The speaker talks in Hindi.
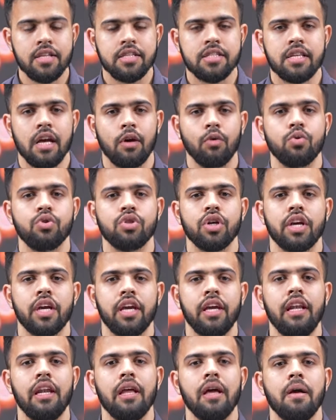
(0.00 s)
साउथ
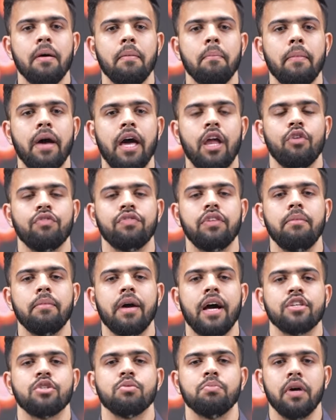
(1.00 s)
शकील मैन ऑफ द मैच